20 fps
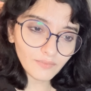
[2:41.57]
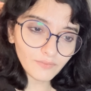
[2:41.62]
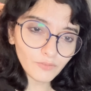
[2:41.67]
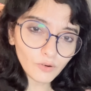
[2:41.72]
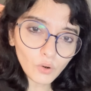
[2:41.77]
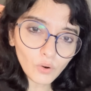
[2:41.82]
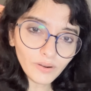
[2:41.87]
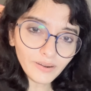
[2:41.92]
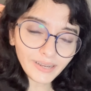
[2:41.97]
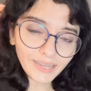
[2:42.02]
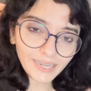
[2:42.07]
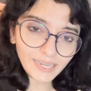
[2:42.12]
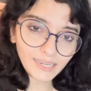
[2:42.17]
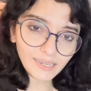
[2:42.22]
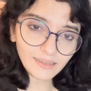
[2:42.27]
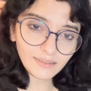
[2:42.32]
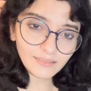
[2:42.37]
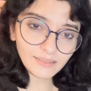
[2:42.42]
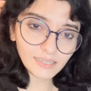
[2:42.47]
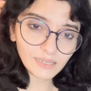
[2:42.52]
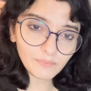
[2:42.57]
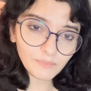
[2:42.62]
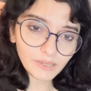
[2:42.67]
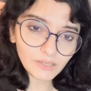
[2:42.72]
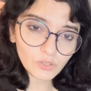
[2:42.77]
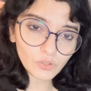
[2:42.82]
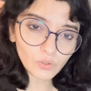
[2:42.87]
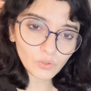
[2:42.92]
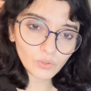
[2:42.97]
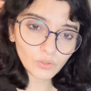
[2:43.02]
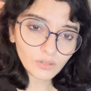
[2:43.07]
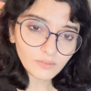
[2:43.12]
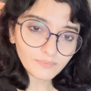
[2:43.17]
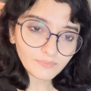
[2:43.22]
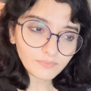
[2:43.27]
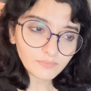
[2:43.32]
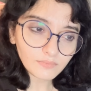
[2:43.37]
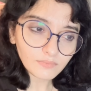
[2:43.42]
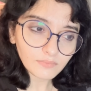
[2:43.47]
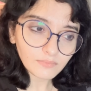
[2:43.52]
वो नहीं दिल में जो
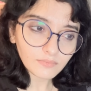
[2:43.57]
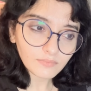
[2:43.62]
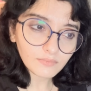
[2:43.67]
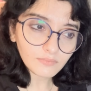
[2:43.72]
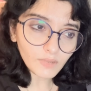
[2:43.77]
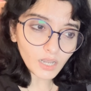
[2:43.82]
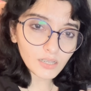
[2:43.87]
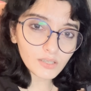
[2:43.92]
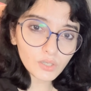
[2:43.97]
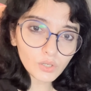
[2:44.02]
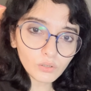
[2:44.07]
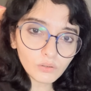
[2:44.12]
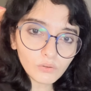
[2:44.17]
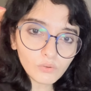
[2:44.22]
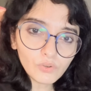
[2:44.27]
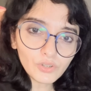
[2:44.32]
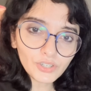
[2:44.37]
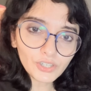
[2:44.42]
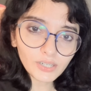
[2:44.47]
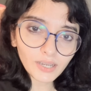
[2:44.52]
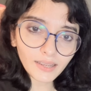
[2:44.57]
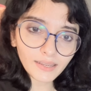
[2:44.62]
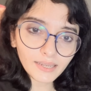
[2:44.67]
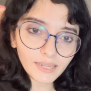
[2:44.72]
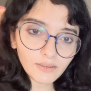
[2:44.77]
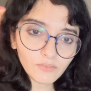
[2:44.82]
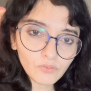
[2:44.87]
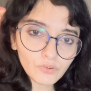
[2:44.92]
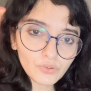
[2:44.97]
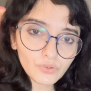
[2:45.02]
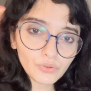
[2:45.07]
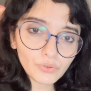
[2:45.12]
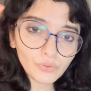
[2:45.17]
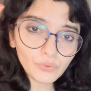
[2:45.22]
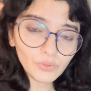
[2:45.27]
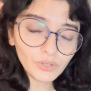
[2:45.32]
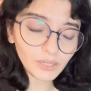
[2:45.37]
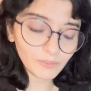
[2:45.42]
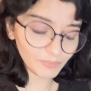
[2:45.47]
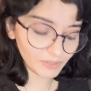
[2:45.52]
जुनून चाहिए वो
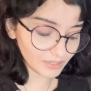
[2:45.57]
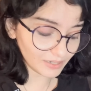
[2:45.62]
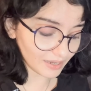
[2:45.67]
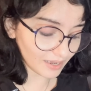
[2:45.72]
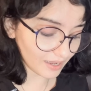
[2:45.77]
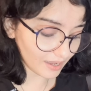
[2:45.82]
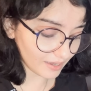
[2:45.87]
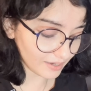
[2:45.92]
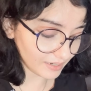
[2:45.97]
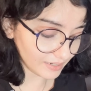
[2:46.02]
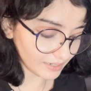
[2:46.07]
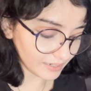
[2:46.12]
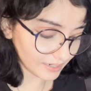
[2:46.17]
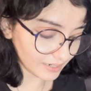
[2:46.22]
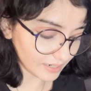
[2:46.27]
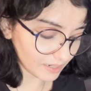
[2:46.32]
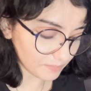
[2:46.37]
जुनून अभी रहा नहीं है